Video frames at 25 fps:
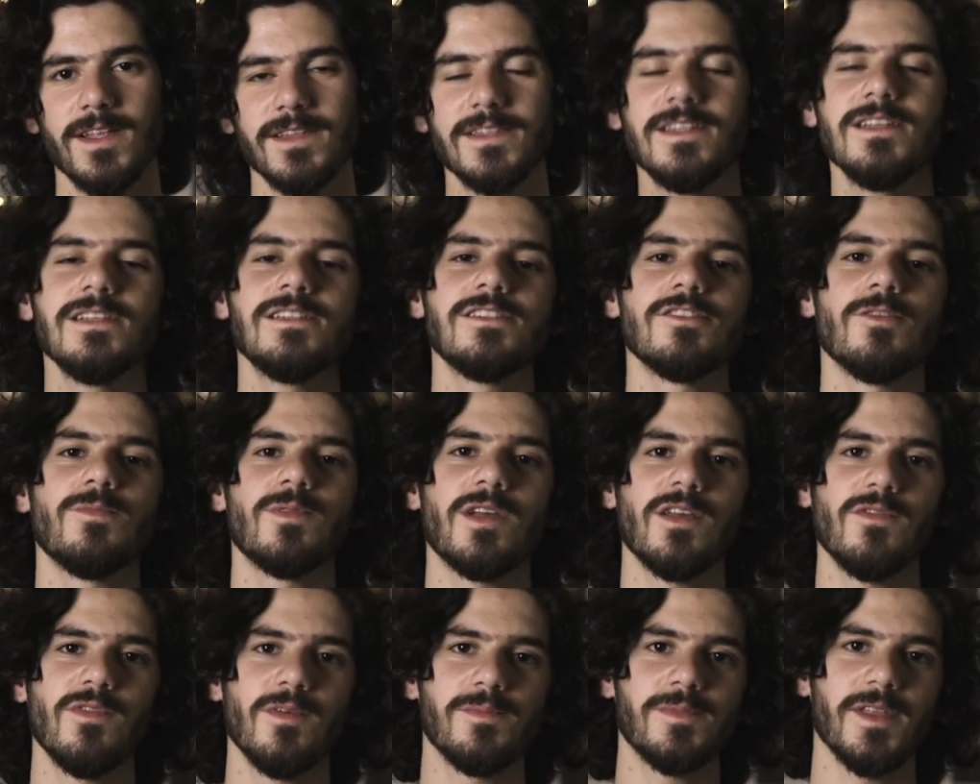ستيل ستوب
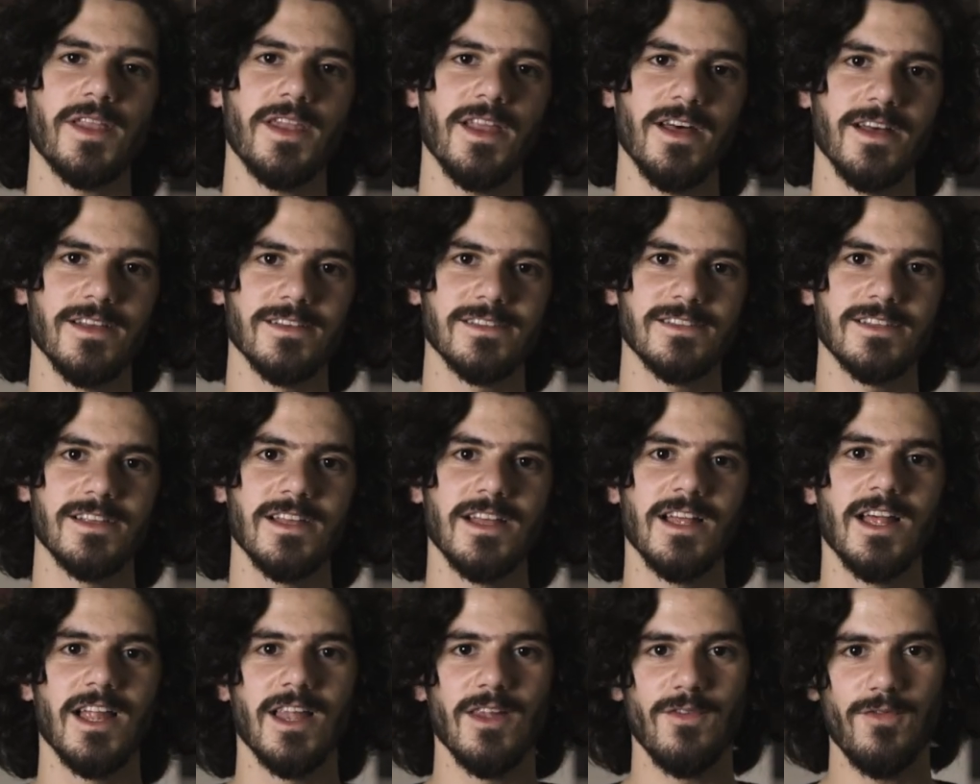كيف بتنقاس
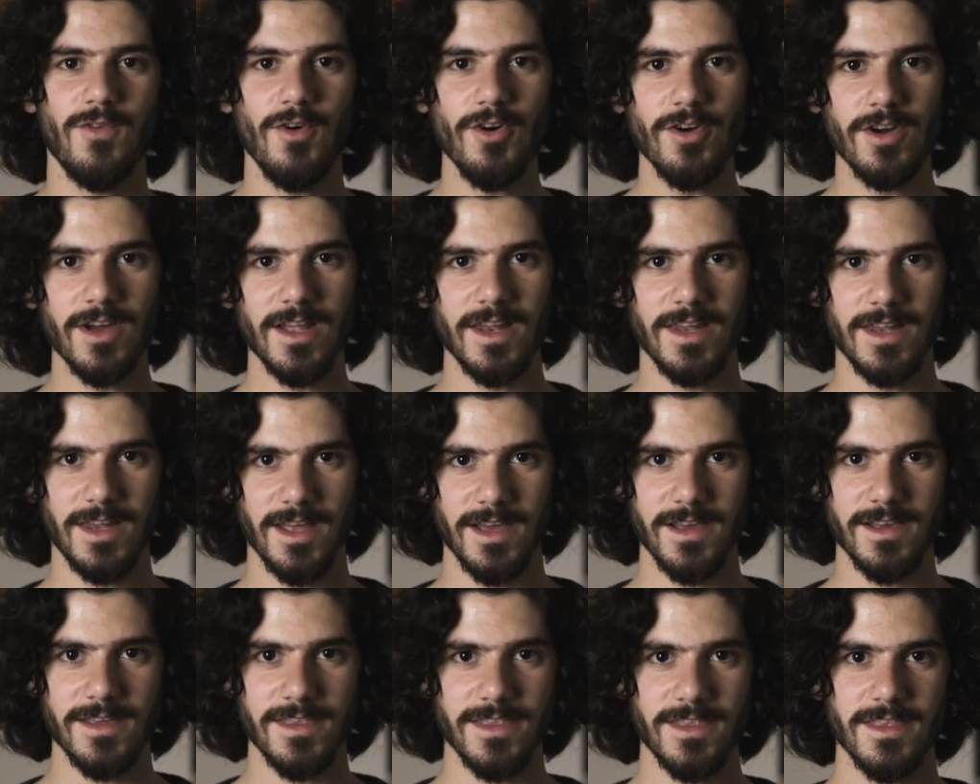الفوكال
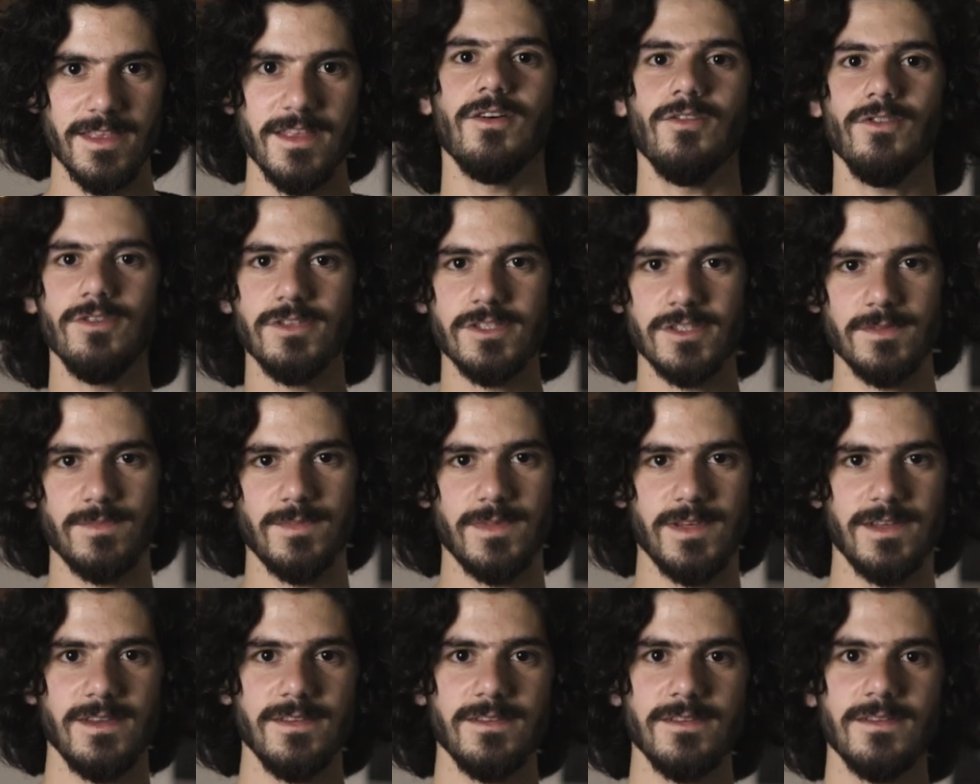لينث
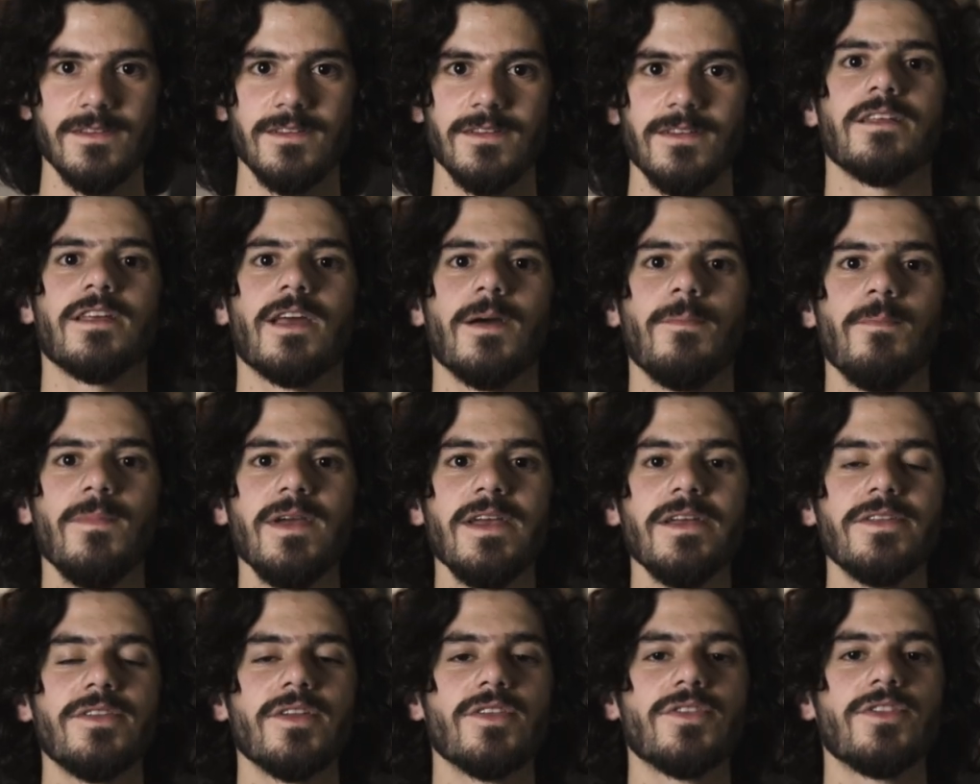قسمه
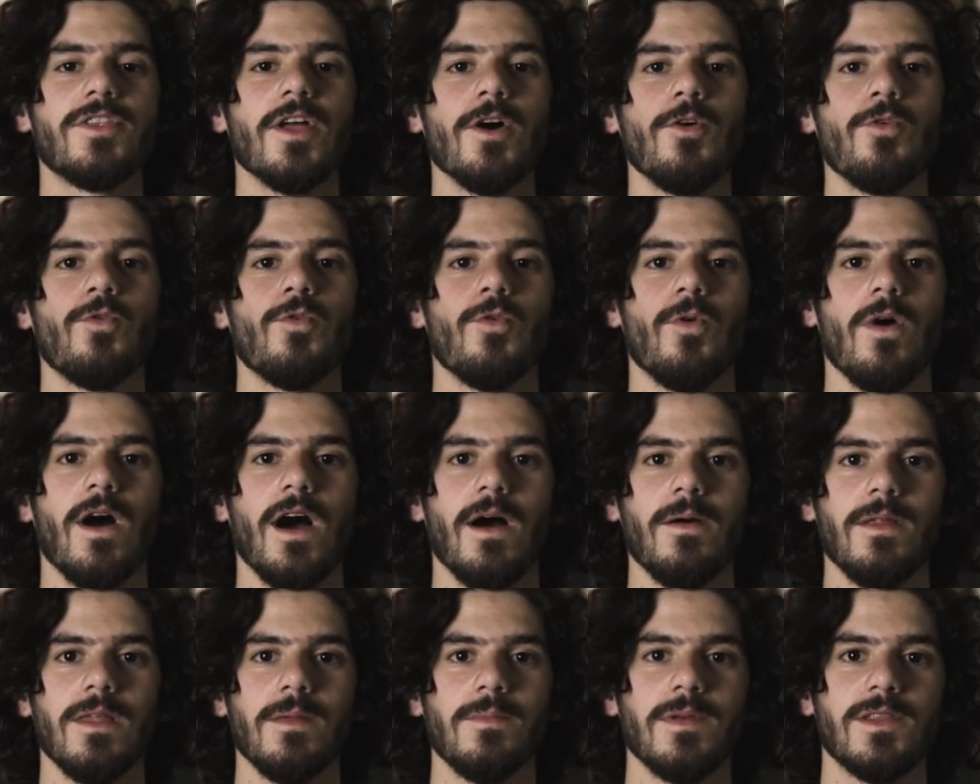كمية الضوء
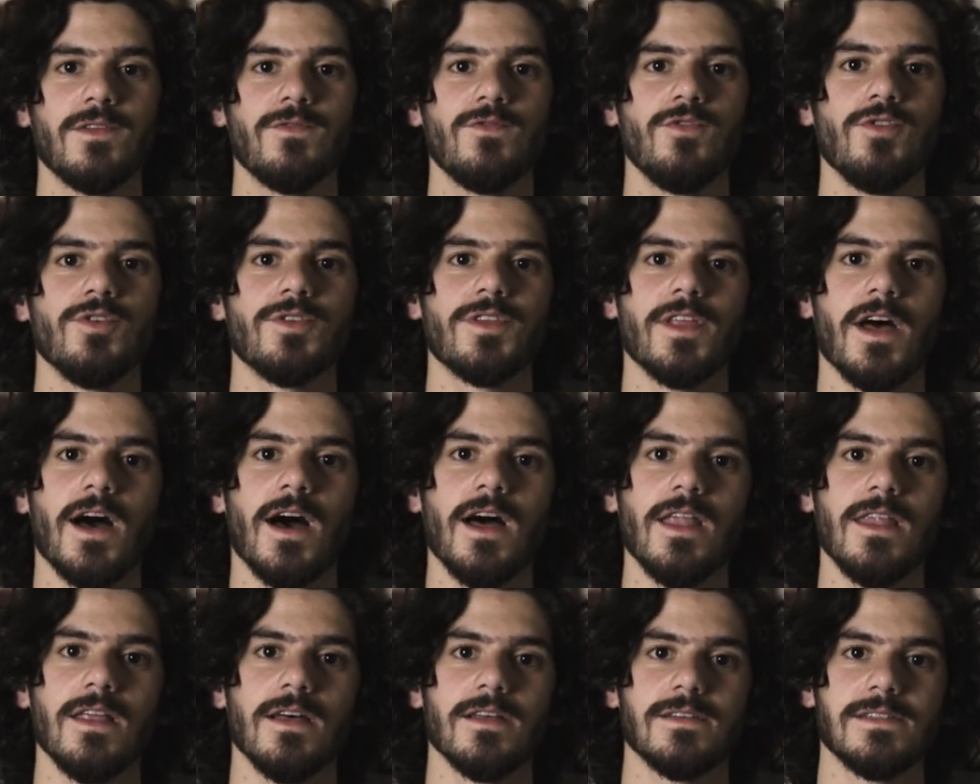اللي بتفوت
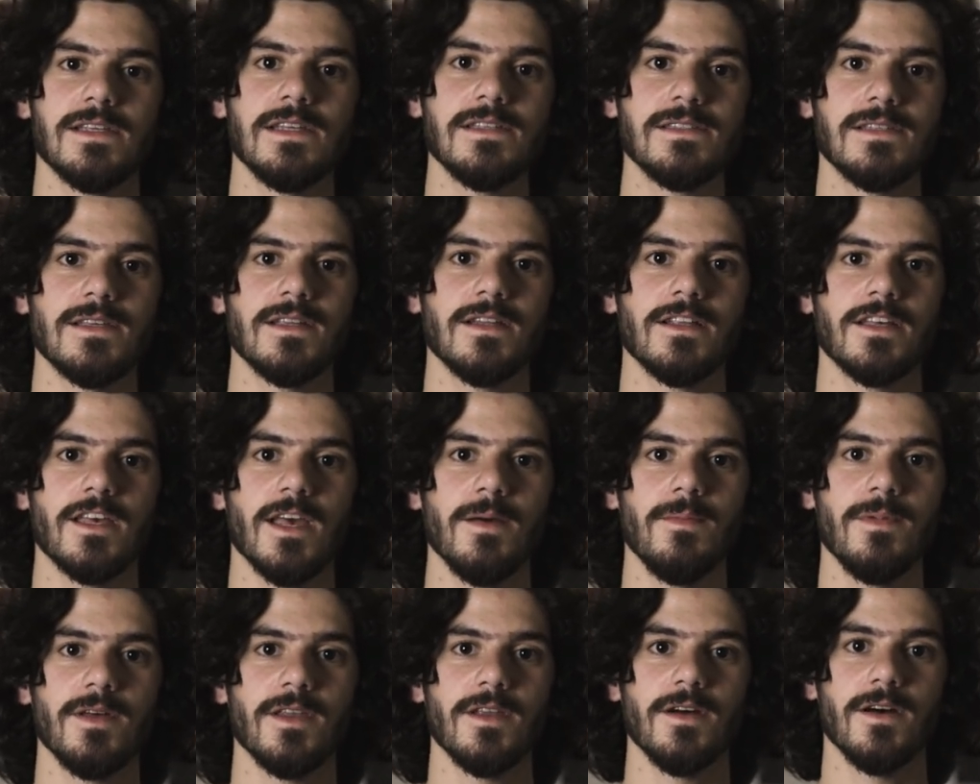على سنسر
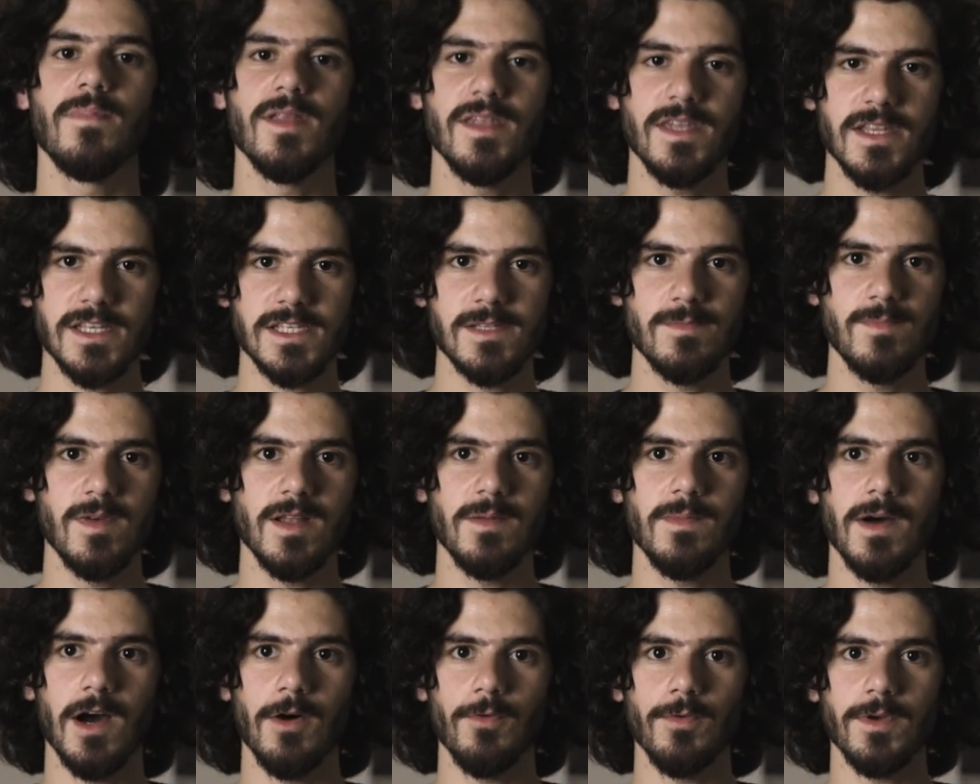الكاميرا بالنسبة
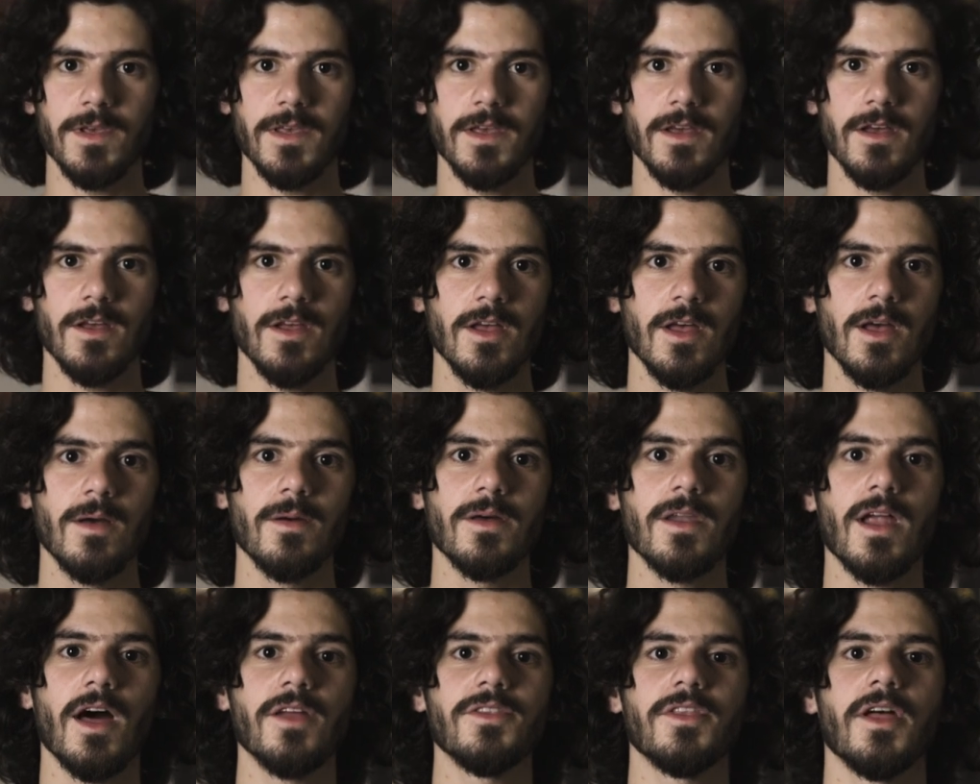المئوية
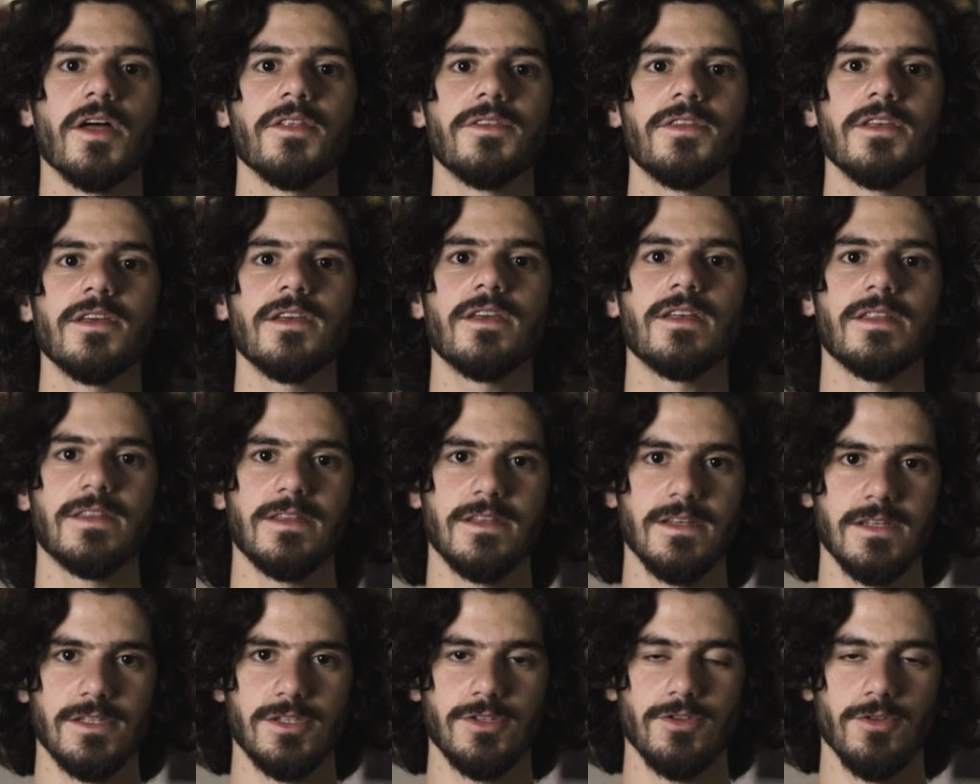رح تعطيك
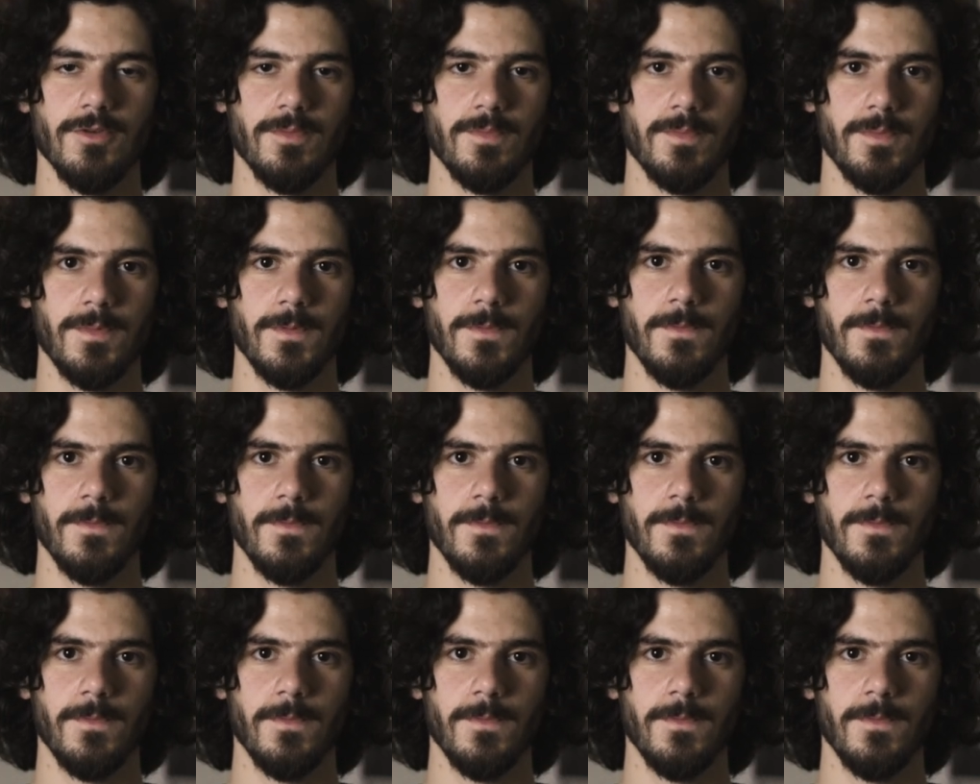تي ستوب